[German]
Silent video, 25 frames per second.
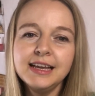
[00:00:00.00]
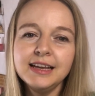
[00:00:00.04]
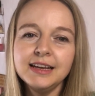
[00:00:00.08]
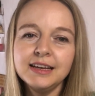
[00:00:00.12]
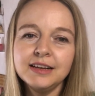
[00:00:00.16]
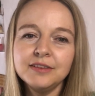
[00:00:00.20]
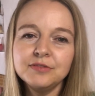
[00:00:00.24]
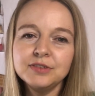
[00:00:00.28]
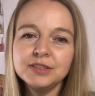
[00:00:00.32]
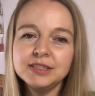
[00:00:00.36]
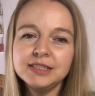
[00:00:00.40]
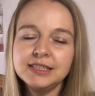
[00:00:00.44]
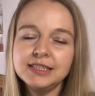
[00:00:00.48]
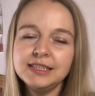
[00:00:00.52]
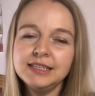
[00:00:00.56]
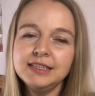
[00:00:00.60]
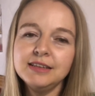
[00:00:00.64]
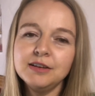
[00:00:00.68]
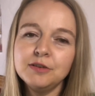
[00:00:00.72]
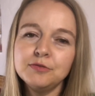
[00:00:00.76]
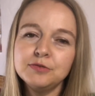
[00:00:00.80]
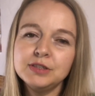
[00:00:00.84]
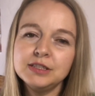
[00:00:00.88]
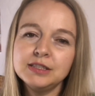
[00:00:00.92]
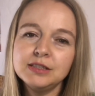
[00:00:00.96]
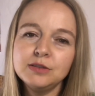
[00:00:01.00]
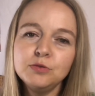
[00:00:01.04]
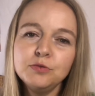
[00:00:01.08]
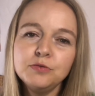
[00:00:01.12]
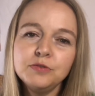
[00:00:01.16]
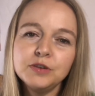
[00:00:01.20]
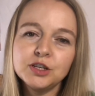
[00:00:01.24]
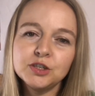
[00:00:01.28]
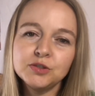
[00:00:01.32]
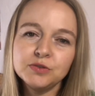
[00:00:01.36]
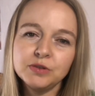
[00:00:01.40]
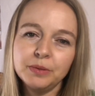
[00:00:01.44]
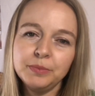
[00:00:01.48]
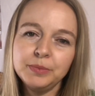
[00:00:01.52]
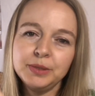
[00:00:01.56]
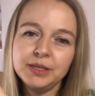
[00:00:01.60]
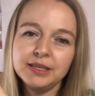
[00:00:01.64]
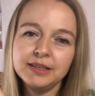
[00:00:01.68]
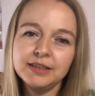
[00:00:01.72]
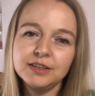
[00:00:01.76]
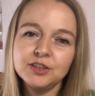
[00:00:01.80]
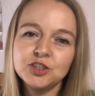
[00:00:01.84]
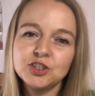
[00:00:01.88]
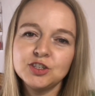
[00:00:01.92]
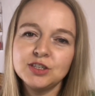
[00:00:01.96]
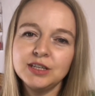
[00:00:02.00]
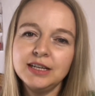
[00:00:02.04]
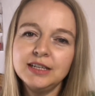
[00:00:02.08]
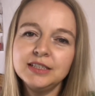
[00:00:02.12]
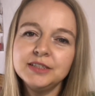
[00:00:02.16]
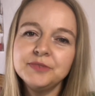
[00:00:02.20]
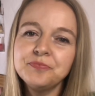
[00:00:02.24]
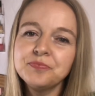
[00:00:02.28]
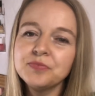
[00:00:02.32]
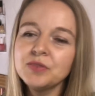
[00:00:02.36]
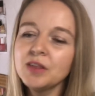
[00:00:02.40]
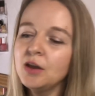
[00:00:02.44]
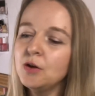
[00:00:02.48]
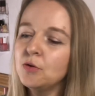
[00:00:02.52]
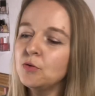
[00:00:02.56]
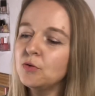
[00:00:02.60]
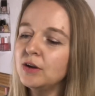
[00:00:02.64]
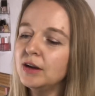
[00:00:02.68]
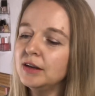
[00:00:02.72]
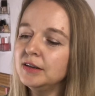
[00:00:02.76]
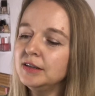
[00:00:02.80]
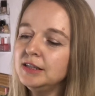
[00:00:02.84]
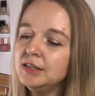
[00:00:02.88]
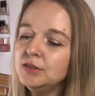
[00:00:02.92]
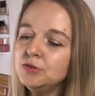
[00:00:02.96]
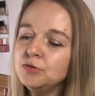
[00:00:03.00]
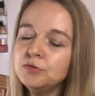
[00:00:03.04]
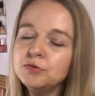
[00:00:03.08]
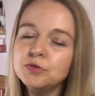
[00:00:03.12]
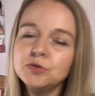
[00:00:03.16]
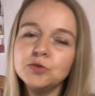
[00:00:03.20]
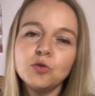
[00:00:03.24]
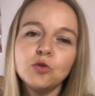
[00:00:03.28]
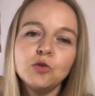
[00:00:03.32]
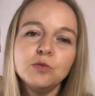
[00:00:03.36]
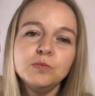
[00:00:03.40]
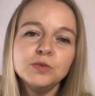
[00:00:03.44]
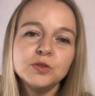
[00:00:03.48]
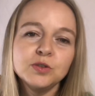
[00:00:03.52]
wird sie hier auf das Lufa-Schwämmchen gestellt und kann nicht nur von oben,